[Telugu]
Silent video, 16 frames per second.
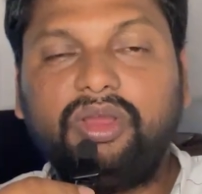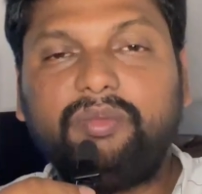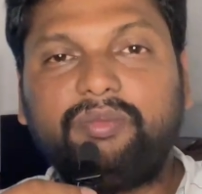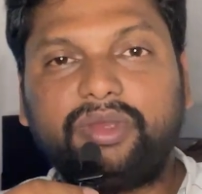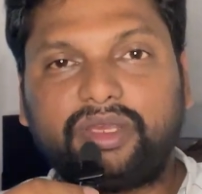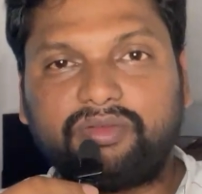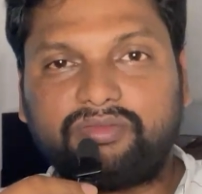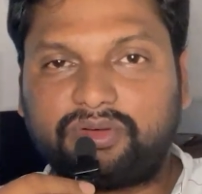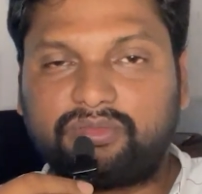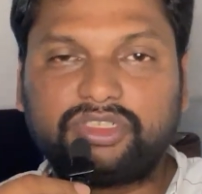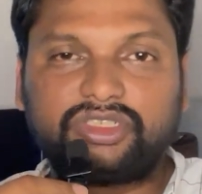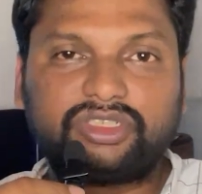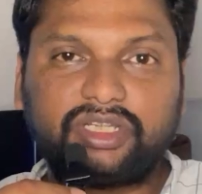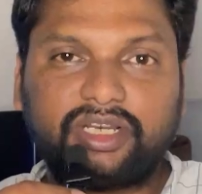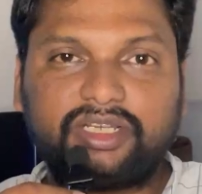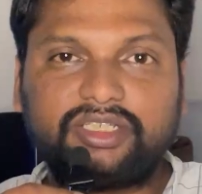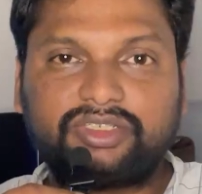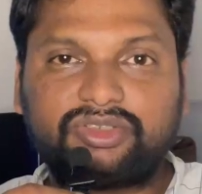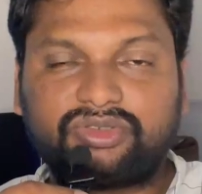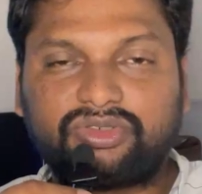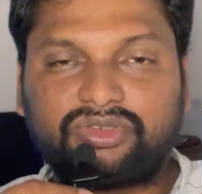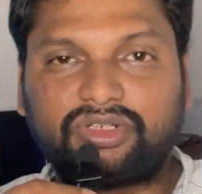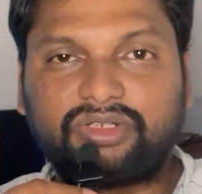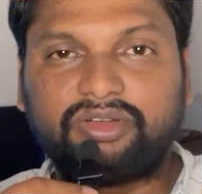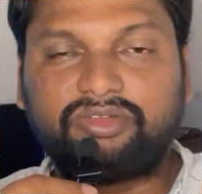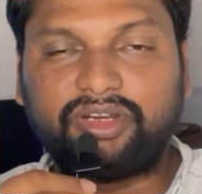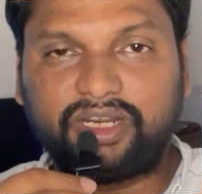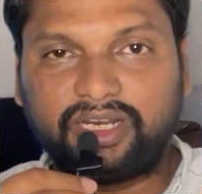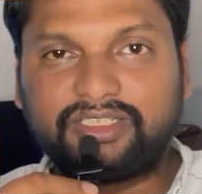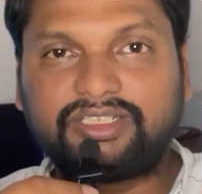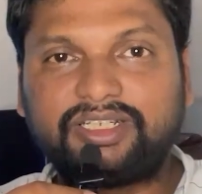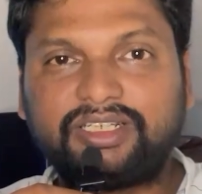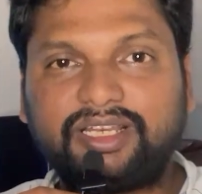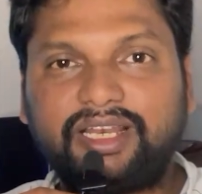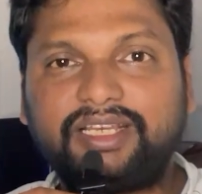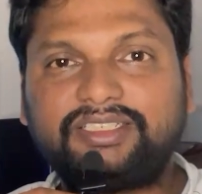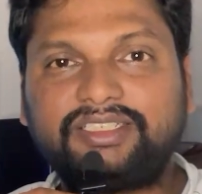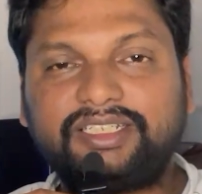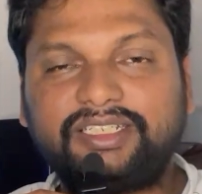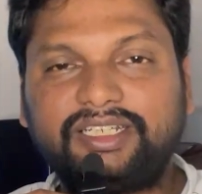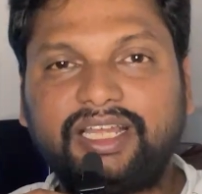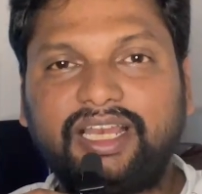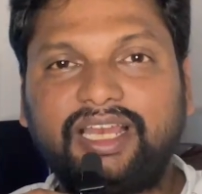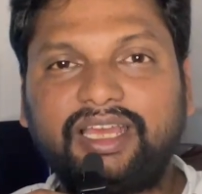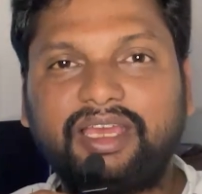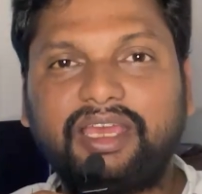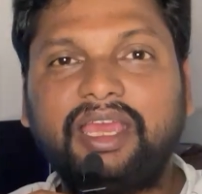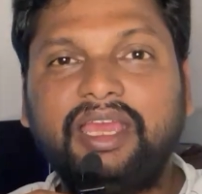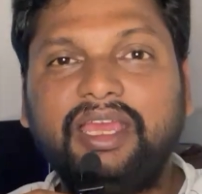మీకు ఇన్ఫర్మేషన్ తెలియజేస్తుంటాను వీడియో నచ్చినట్లయితే లైక్ చేయండి అలాగే